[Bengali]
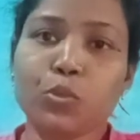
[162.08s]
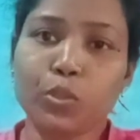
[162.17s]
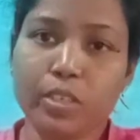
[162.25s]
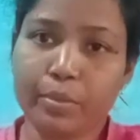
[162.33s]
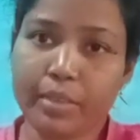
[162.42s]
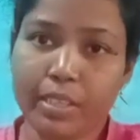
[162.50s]

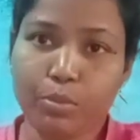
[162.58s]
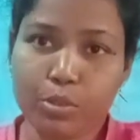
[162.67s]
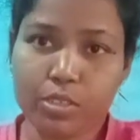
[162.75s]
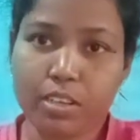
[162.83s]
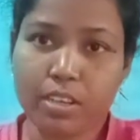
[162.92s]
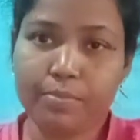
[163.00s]
চুলটা বিঁধে
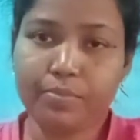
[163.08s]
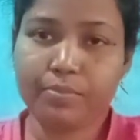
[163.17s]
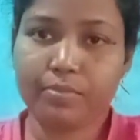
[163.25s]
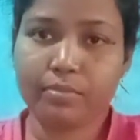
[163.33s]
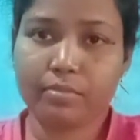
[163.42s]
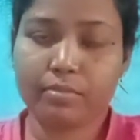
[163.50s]
বসলাম
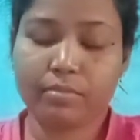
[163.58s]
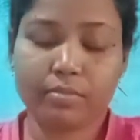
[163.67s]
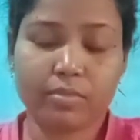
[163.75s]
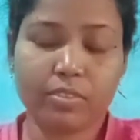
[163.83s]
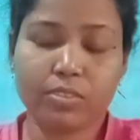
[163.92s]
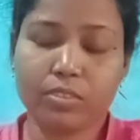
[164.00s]

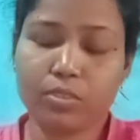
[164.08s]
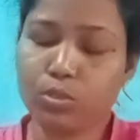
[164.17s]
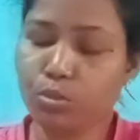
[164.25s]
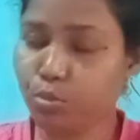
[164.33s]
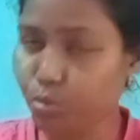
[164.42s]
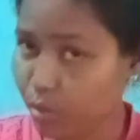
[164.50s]

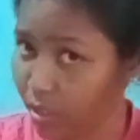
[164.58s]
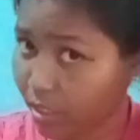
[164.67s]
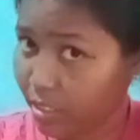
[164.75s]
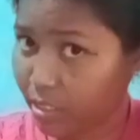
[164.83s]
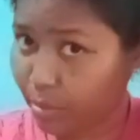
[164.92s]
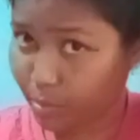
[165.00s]
চুল শুকিয়ে
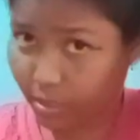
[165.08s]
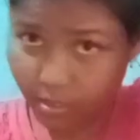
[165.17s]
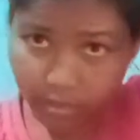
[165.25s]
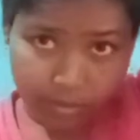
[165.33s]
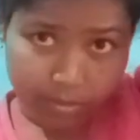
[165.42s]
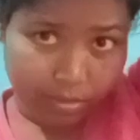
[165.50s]
গেছে আমার
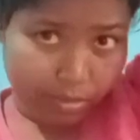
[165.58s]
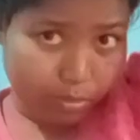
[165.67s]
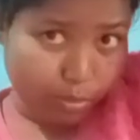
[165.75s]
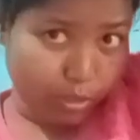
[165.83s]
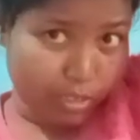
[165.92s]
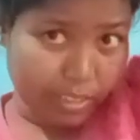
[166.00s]
তো
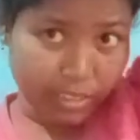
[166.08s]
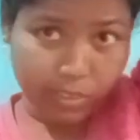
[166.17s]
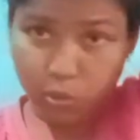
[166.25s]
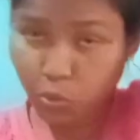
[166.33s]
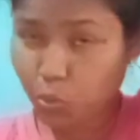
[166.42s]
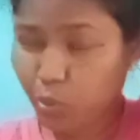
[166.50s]
বললি যে
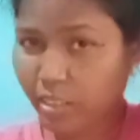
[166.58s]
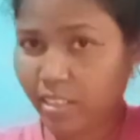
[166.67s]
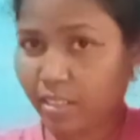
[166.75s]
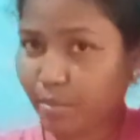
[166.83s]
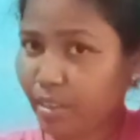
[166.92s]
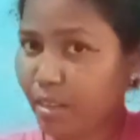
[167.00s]
একটু গুটিয়ে
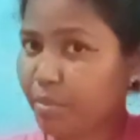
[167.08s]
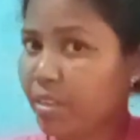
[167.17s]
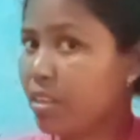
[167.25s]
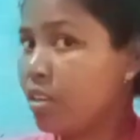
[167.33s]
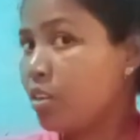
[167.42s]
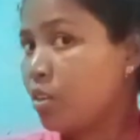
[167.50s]
নিই এবার আমি
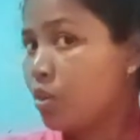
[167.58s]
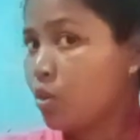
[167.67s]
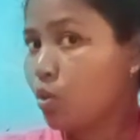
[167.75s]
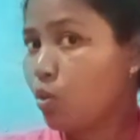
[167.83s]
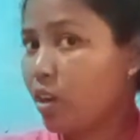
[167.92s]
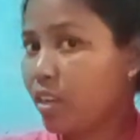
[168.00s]

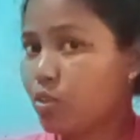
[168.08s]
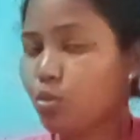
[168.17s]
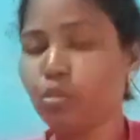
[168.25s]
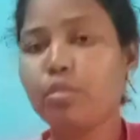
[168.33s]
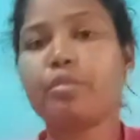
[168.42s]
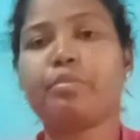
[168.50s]
খোলা
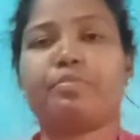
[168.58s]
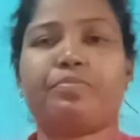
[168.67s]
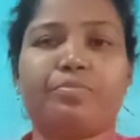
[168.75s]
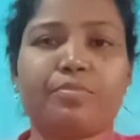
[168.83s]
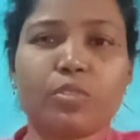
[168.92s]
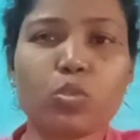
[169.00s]
চুল
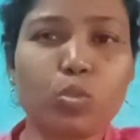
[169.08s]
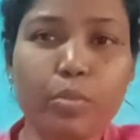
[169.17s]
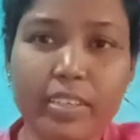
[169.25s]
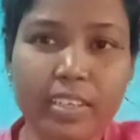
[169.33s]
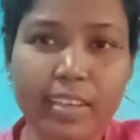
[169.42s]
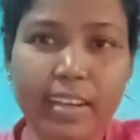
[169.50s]
খুব
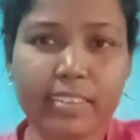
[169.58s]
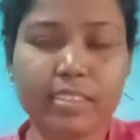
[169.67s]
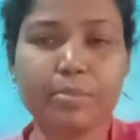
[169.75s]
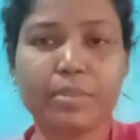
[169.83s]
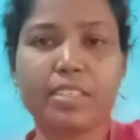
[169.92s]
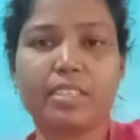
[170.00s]
একটা
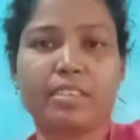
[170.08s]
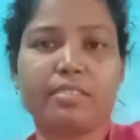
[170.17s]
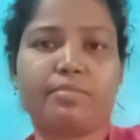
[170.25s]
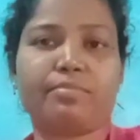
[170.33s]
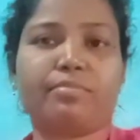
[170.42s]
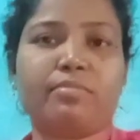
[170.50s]
রাখতে পারি না
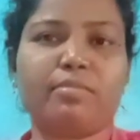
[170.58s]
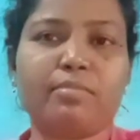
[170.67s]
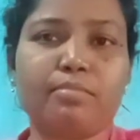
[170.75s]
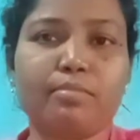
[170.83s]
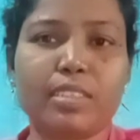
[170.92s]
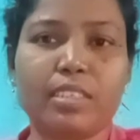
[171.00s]

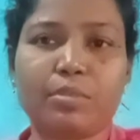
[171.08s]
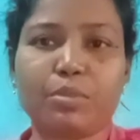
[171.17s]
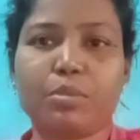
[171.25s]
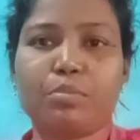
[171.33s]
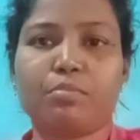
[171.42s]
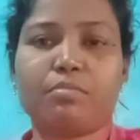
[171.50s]
মানে
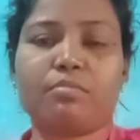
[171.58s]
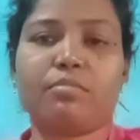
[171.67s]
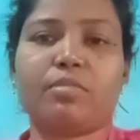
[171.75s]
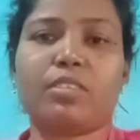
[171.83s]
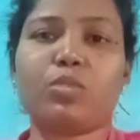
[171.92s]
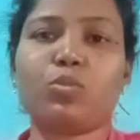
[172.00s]
আমার
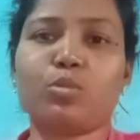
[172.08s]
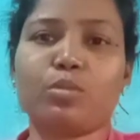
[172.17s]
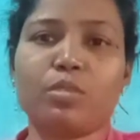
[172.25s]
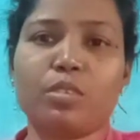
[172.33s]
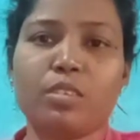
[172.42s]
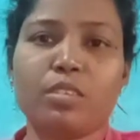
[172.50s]
একটু
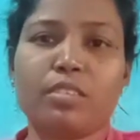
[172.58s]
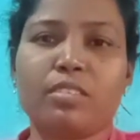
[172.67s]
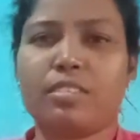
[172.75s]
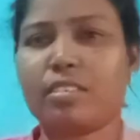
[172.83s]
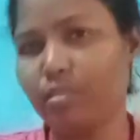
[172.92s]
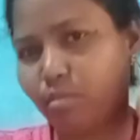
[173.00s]

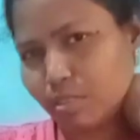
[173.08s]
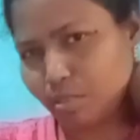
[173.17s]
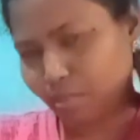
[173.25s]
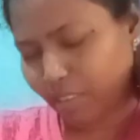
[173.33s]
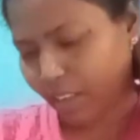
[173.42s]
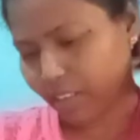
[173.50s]
এগুলো
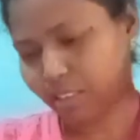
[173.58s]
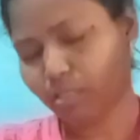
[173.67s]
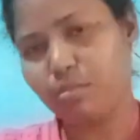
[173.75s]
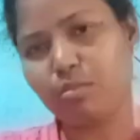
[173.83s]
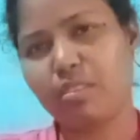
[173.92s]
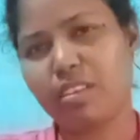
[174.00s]
এগুলো লাগে
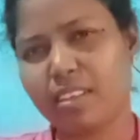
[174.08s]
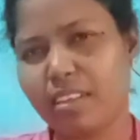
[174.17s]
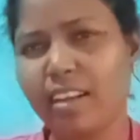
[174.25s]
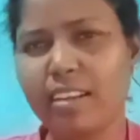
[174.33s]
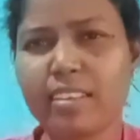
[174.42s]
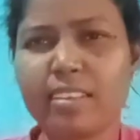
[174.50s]
তো আর
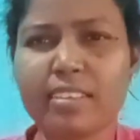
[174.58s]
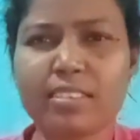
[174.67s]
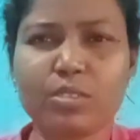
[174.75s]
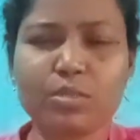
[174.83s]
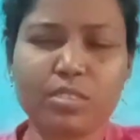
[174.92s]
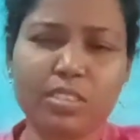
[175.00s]
কার্লি হেয়ার
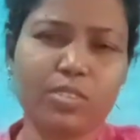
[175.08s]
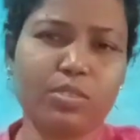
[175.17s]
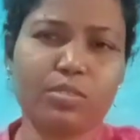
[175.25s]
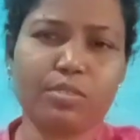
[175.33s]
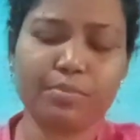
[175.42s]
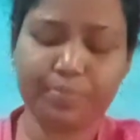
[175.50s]
তো সেই
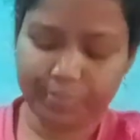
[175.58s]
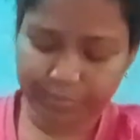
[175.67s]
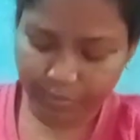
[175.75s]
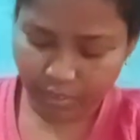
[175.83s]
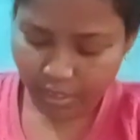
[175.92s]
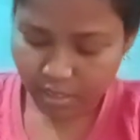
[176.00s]
জন্য
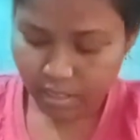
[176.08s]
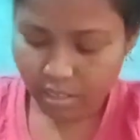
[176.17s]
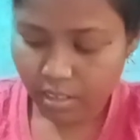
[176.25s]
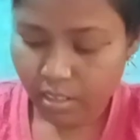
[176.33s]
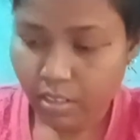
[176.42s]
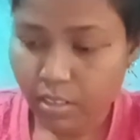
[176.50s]

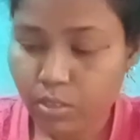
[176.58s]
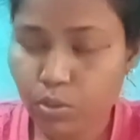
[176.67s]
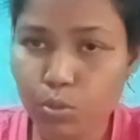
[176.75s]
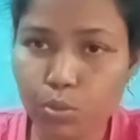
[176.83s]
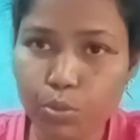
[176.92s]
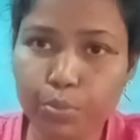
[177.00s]

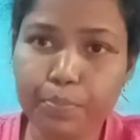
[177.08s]
তো